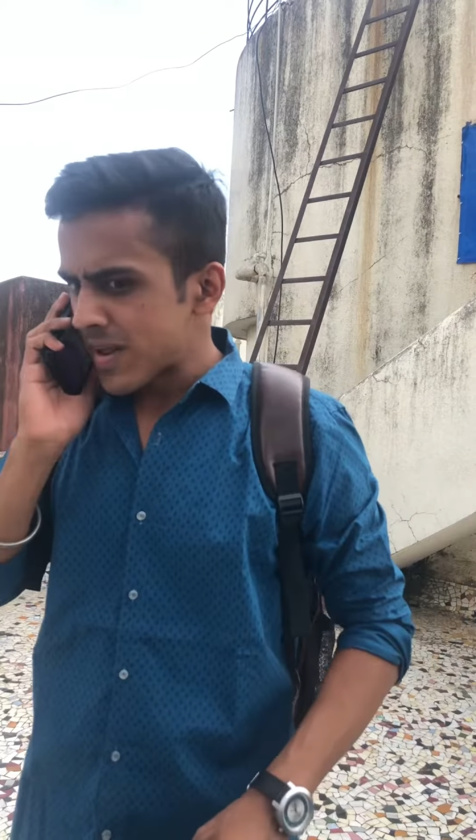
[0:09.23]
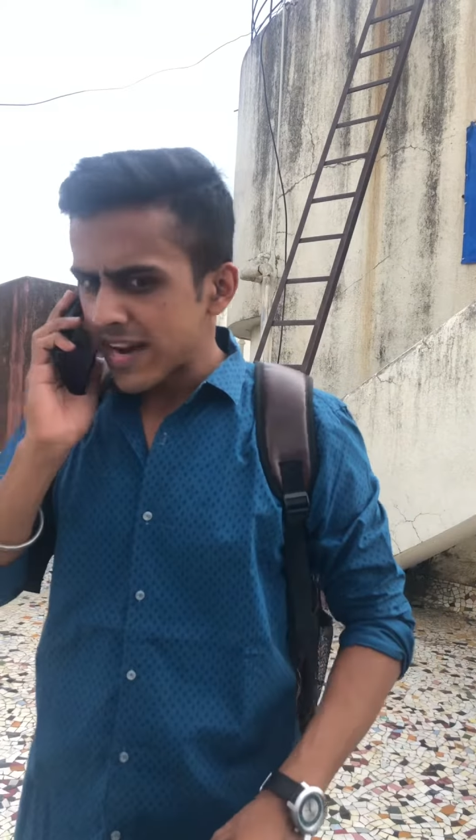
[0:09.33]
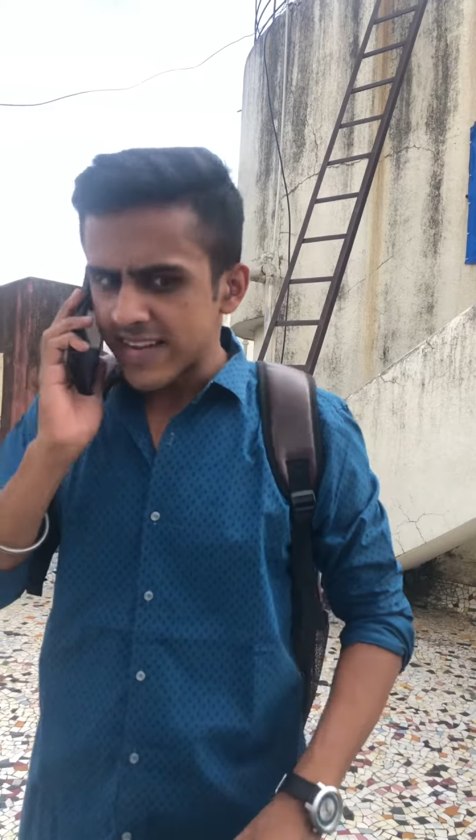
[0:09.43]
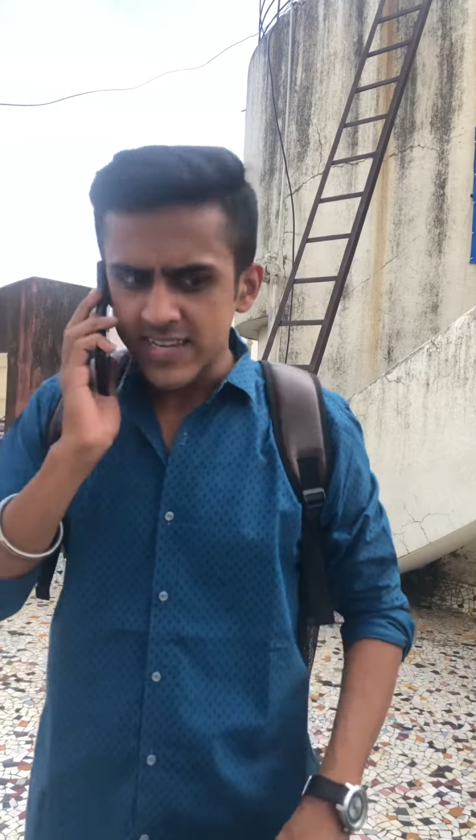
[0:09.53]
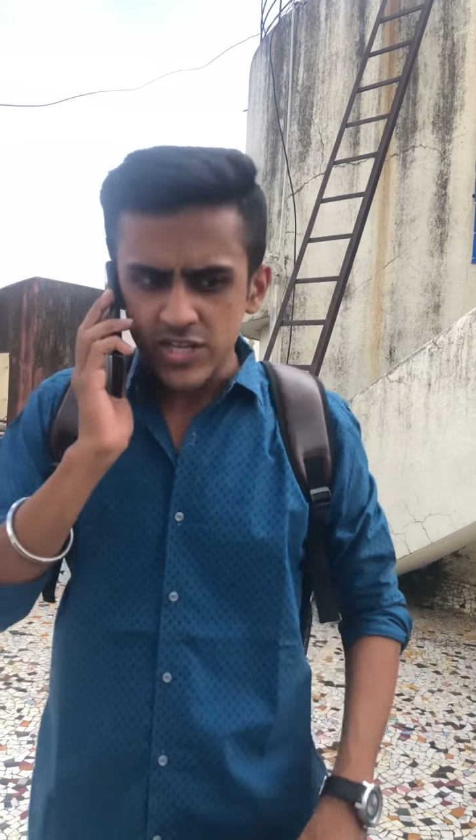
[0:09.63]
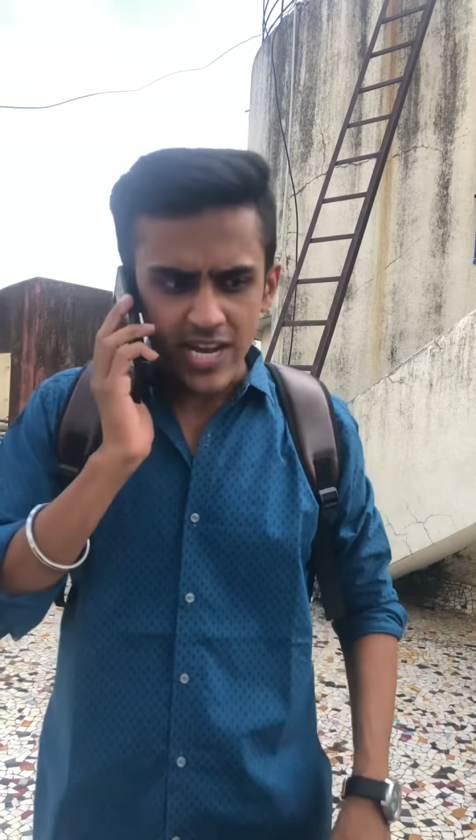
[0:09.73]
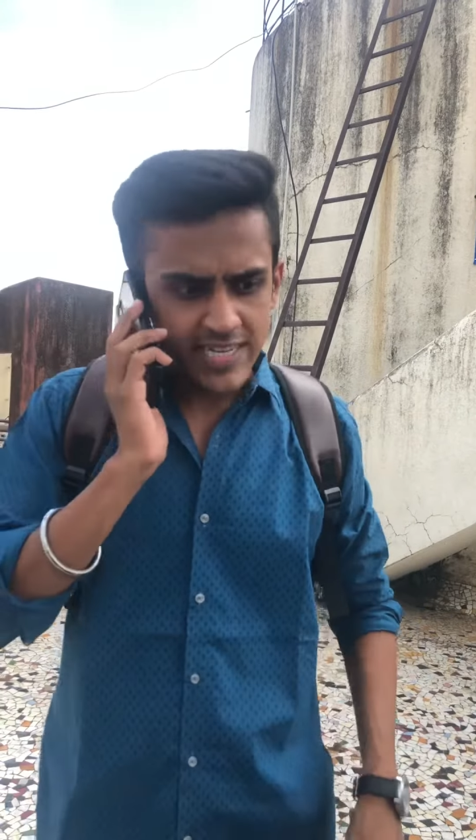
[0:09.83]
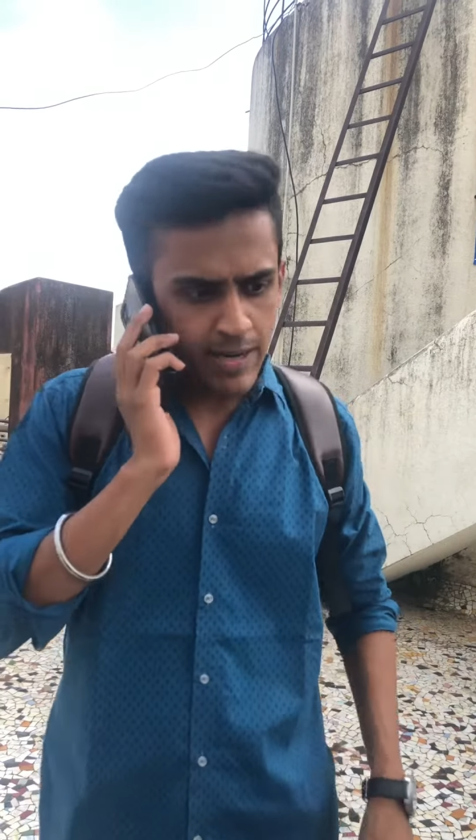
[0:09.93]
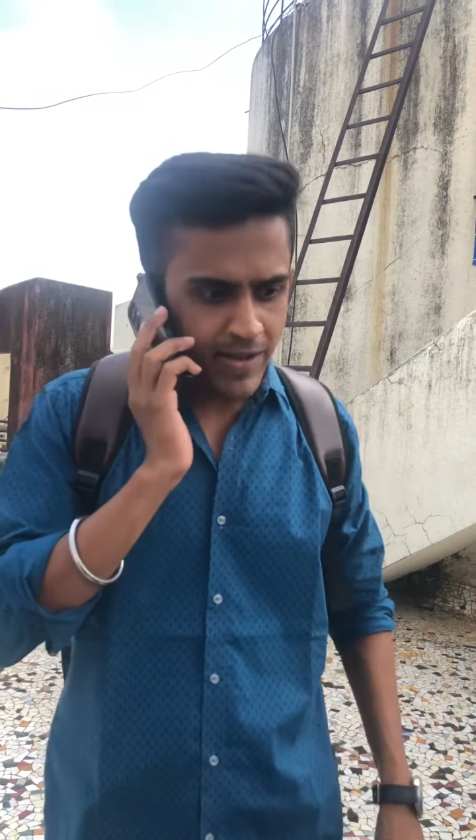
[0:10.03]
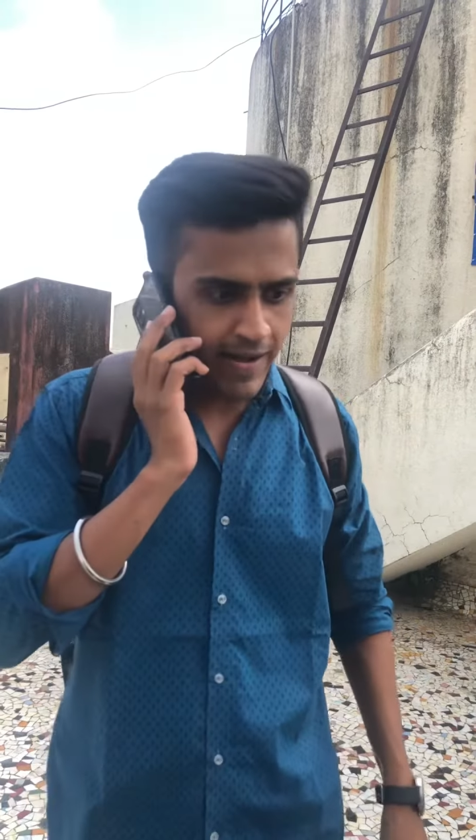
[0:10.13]
मेरा रेजिग्नेशन
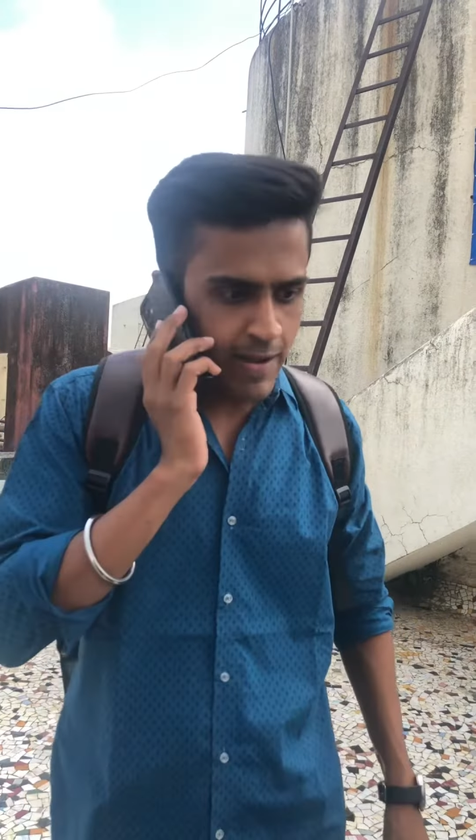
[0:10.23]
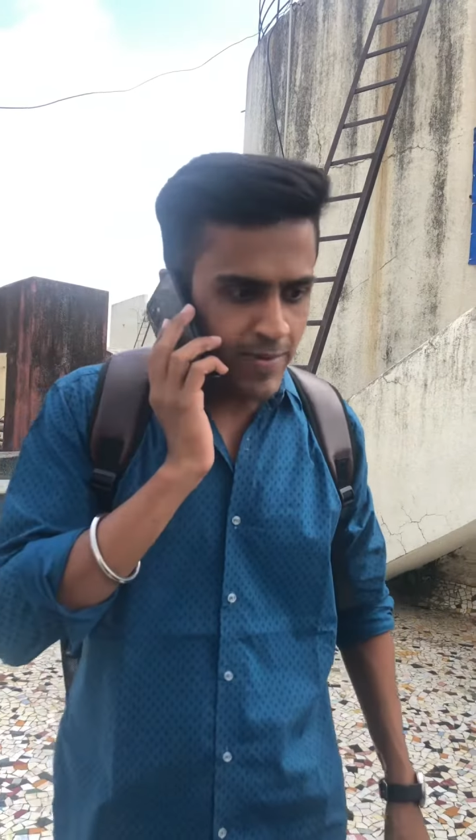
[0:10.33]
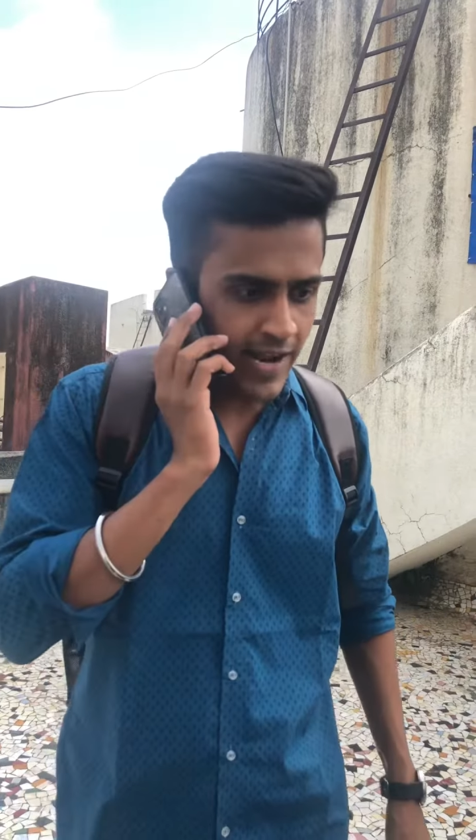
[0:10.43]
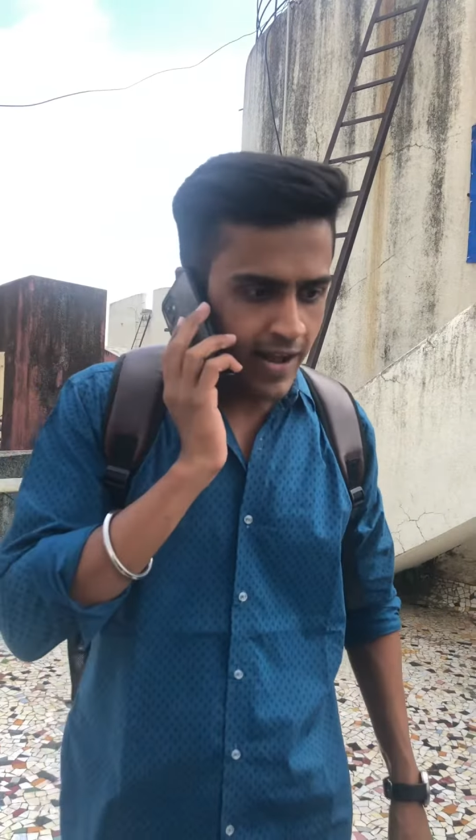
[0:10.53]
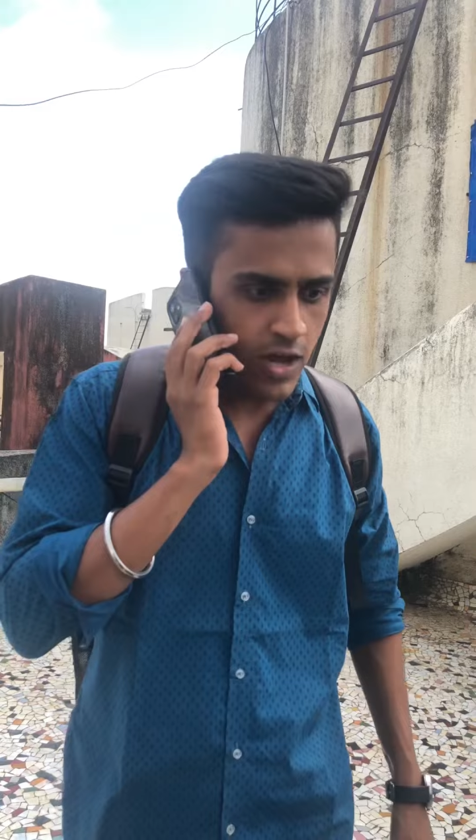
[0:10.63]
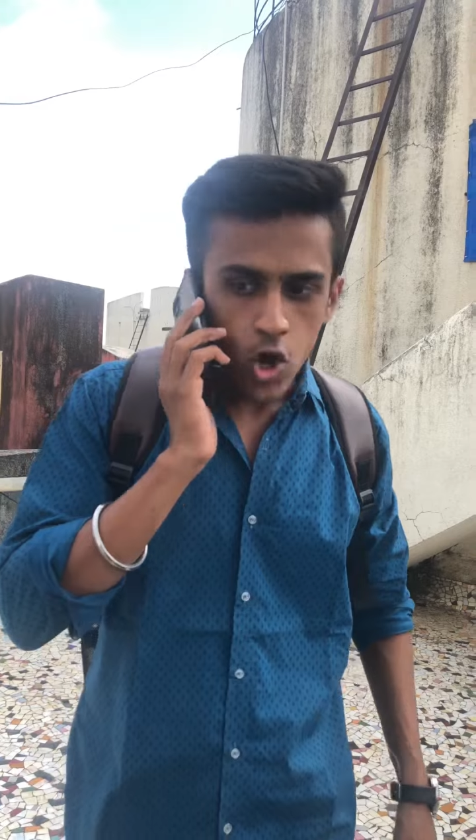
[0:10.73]
एक्सेप्ट करना ही पड़ा ना